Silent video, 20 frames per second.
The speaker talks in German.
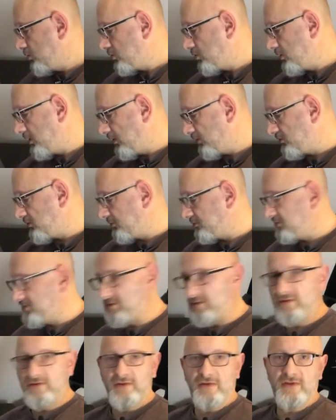Genau, ich habe das
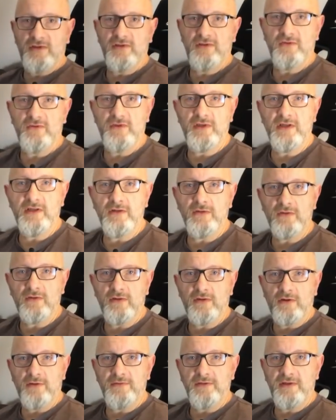dann da hier so liegen und
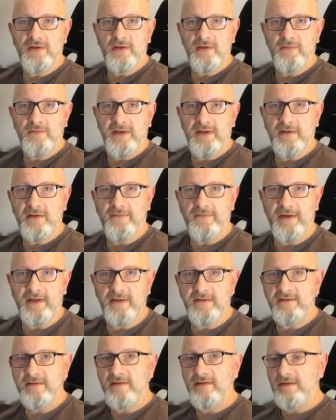dann habe ich hier im
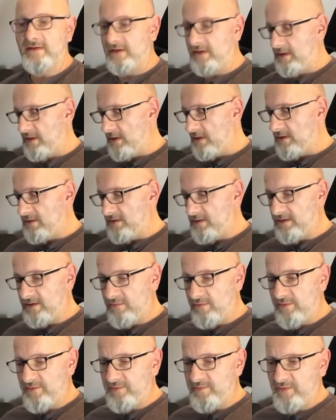Endeffekt ich,
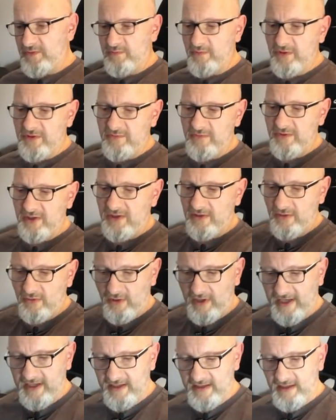ich, möchte mir hier noch
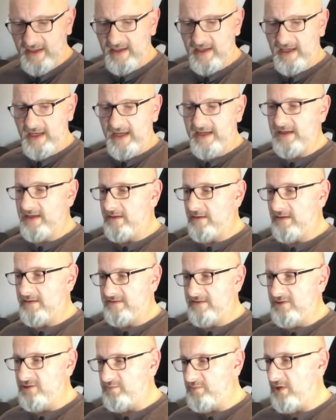ein, eine kleine
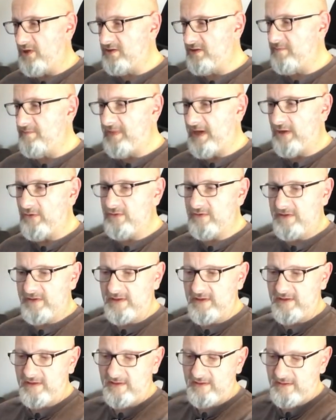Tischplatte bauen, die
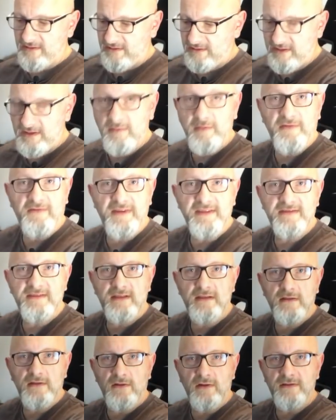ich äh, hier
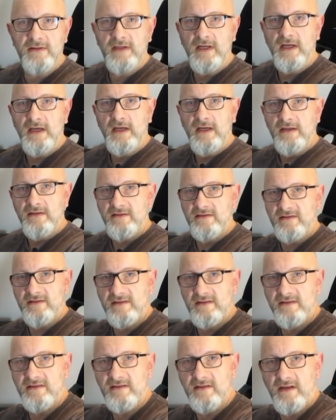befestigen kann, dass ich
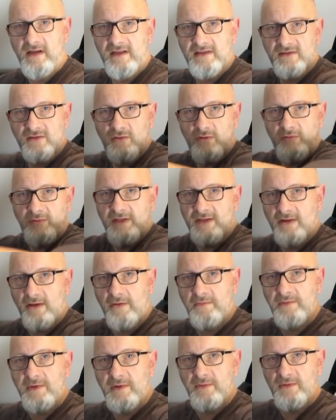das also komplett
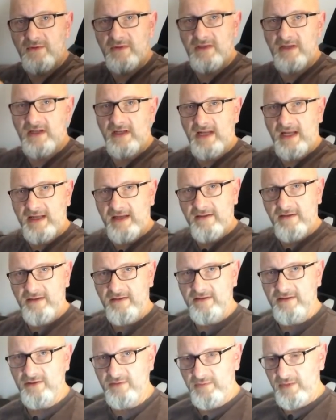abnehme und hier eine kleine
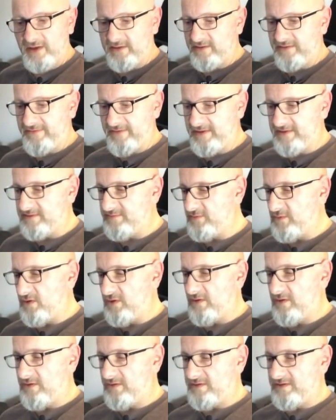Tischplatte
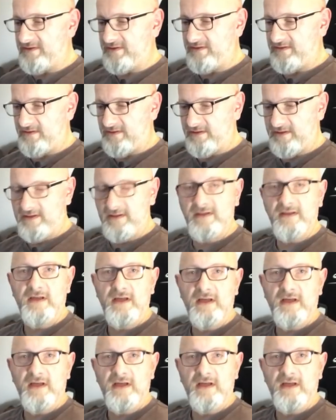festmachen kann, dass ich dann den